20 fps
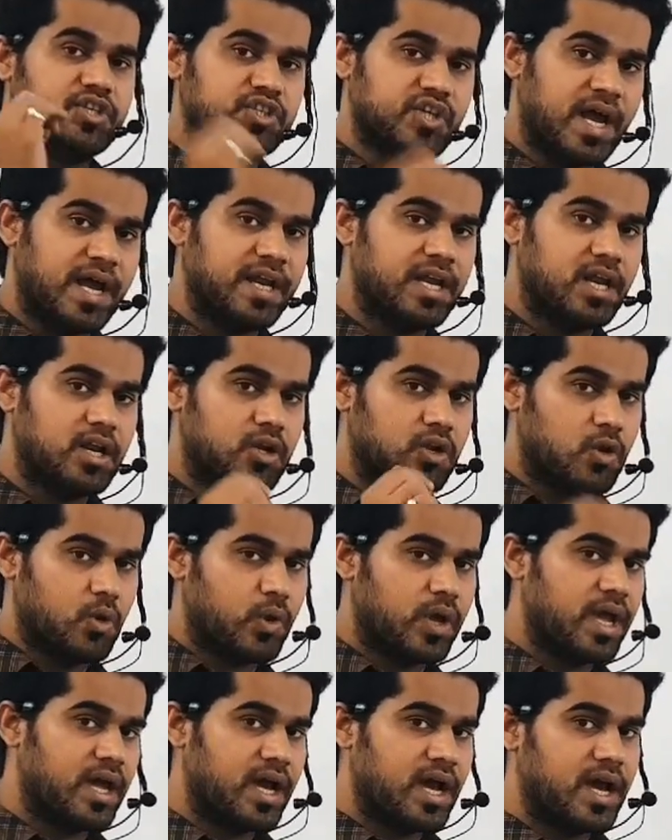चैनल
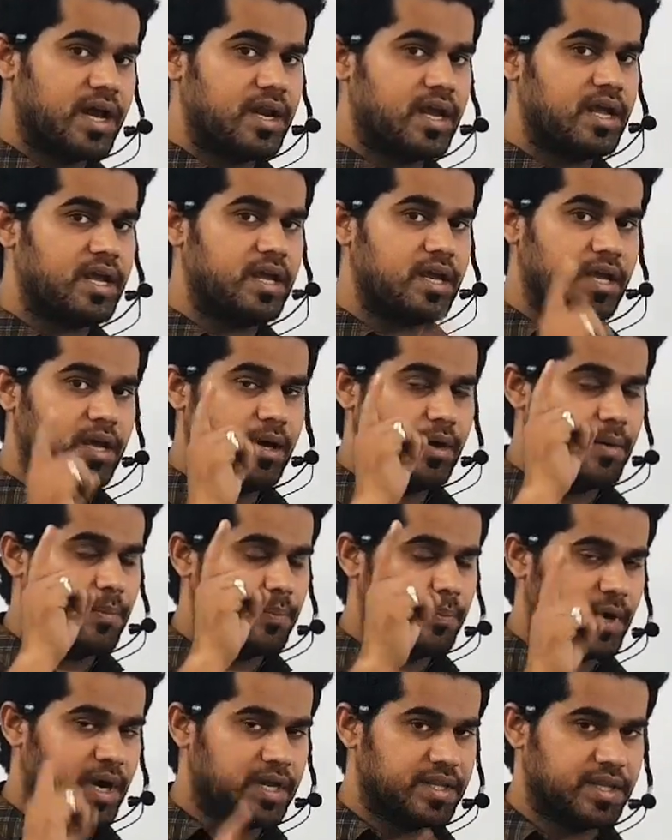रुकेगा नहीं
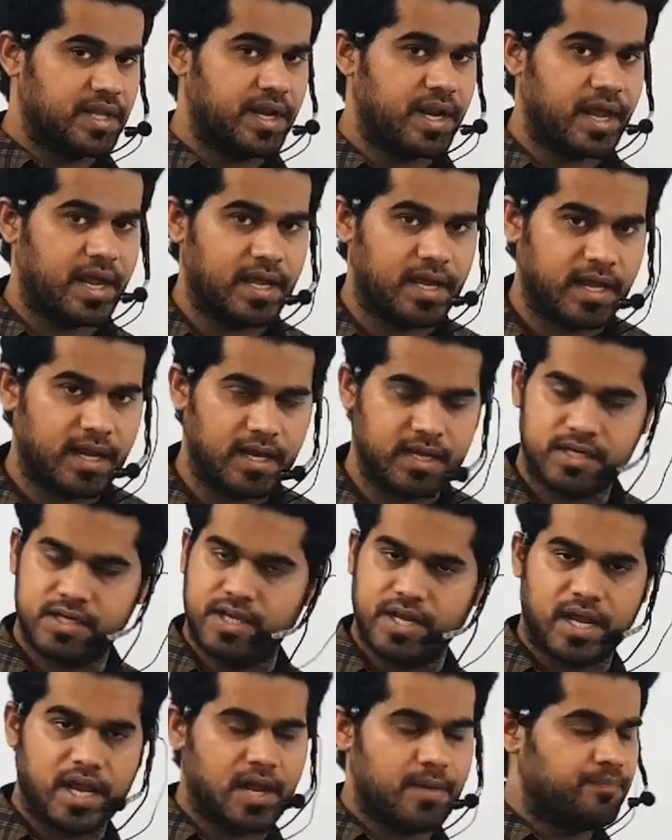पढ़ते रहेंगे
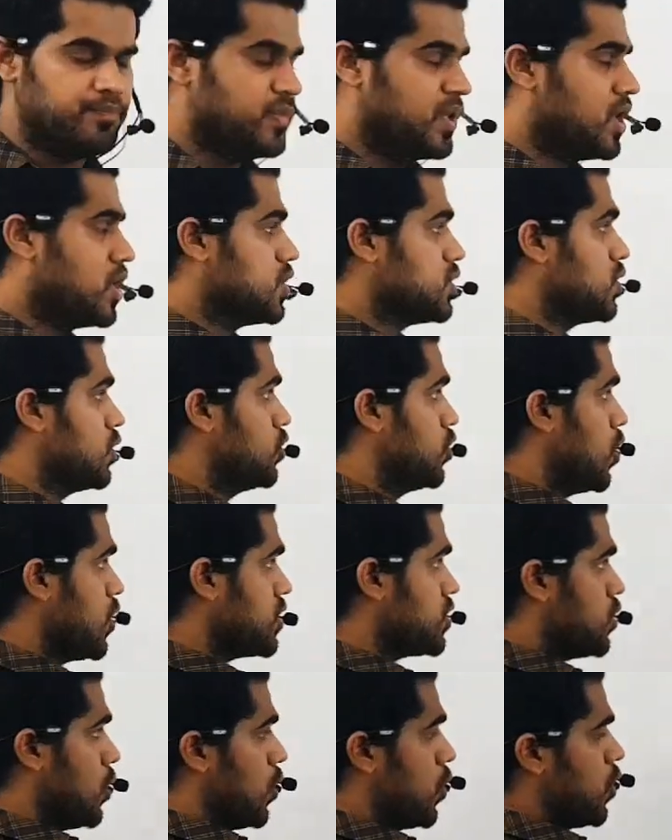ठीक है सो so,
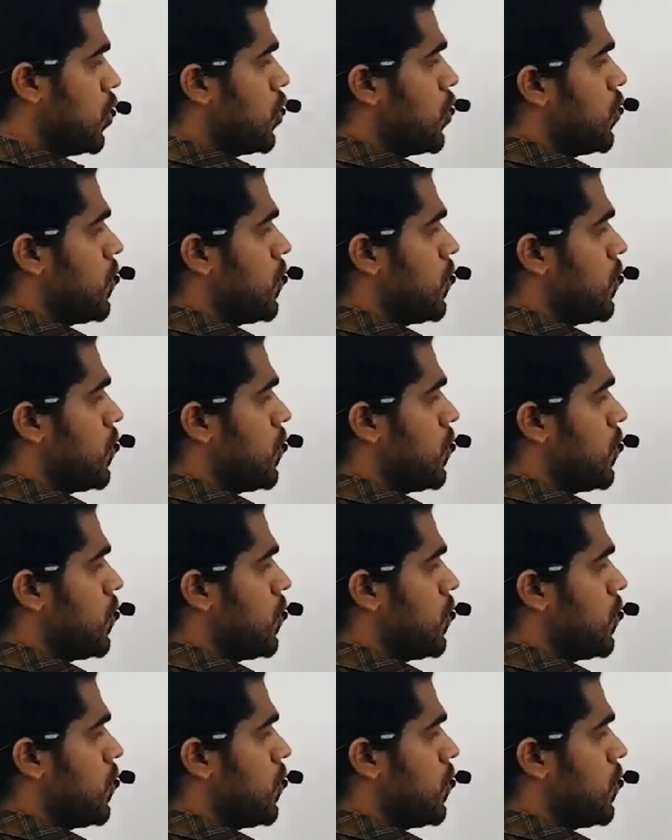दोस्तों